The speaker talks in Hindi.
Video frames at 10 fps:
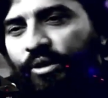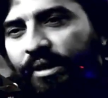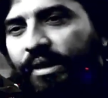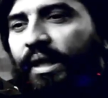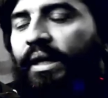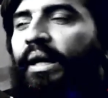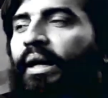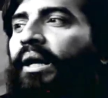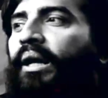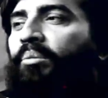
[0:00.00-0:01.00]
सीखना
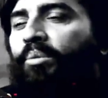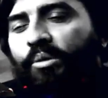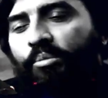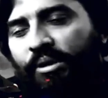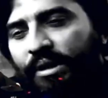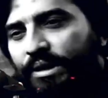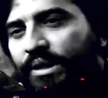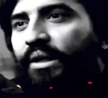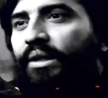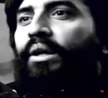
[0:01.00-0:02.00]
है अभी मुझे मजीद
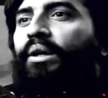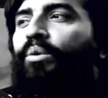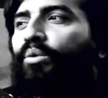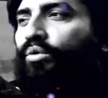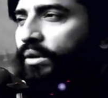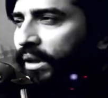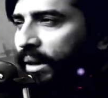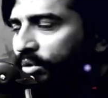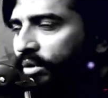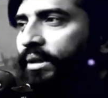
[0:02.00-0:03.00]
जानना है हो सकता
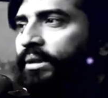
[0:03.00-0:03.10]
है मुझसे